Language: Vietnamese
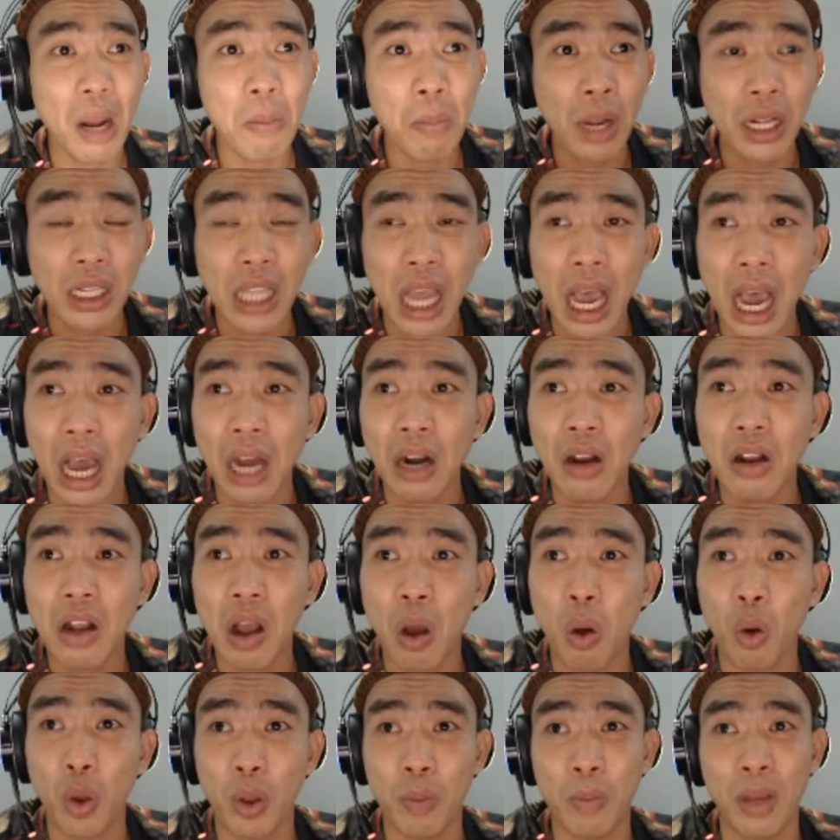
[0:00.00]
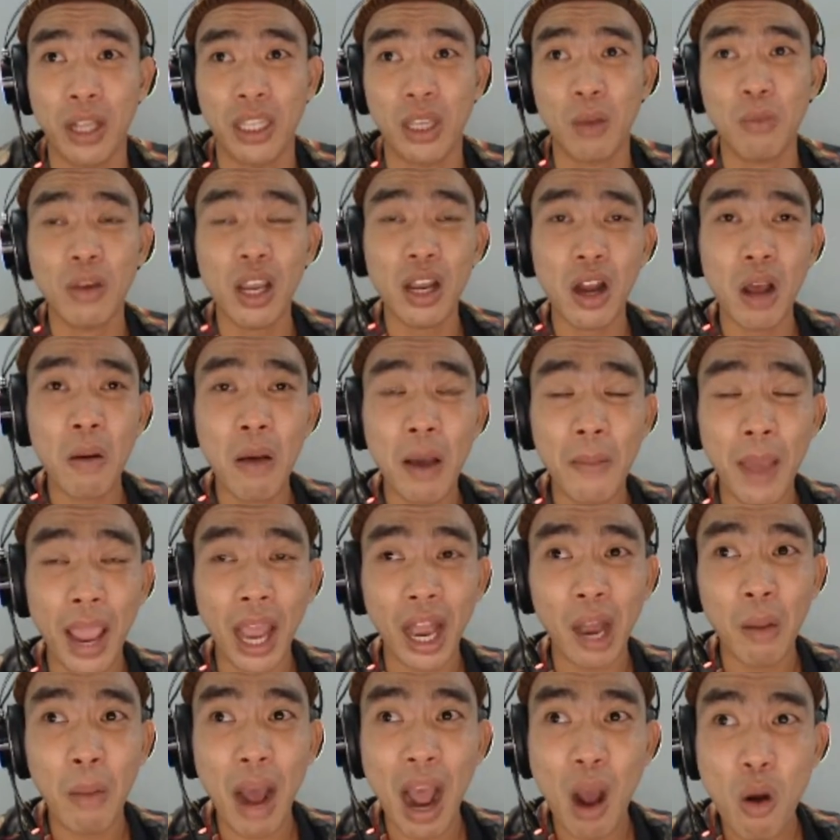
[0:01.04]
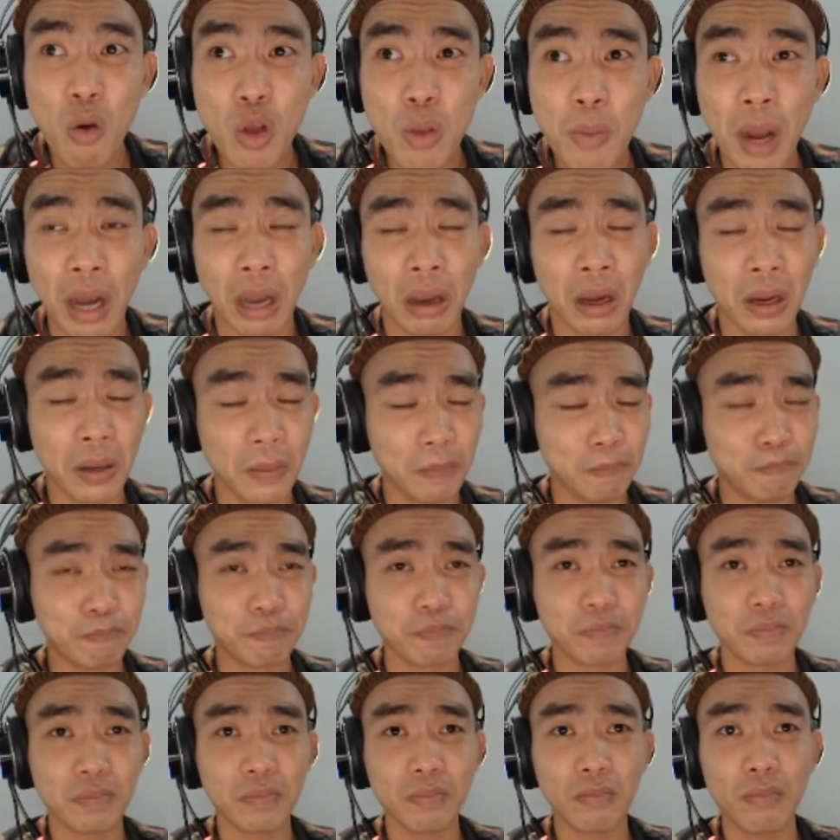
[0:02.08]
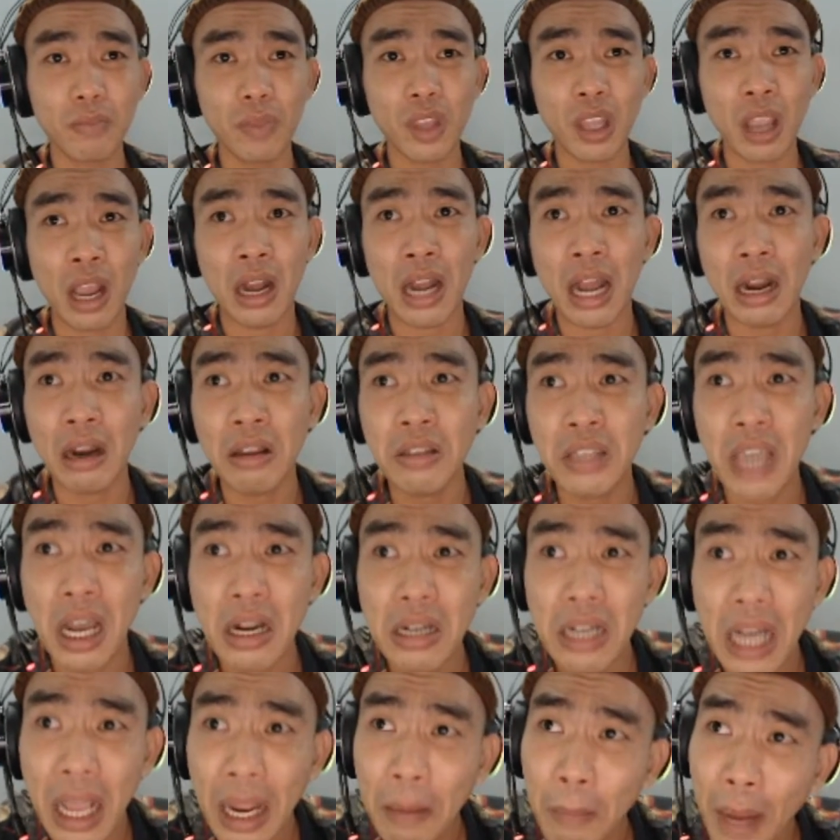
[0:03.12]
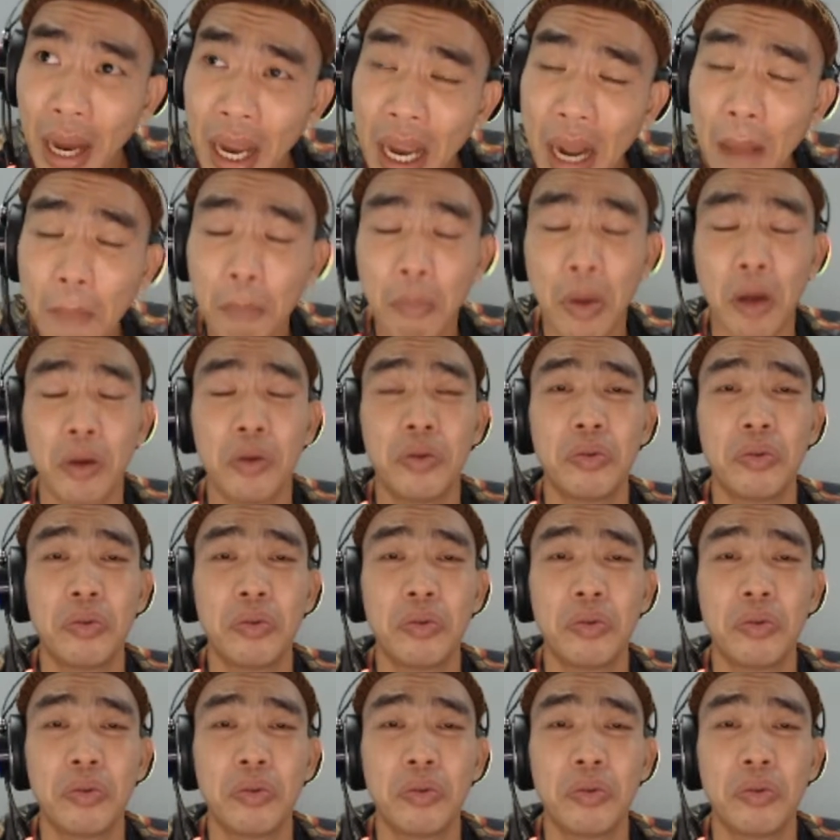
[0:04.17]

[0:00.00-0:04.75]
màn thờ nó ngồi mà trong khi đó ba mẹ nó báo với mình đó, là nó chết đây mấy năm rồi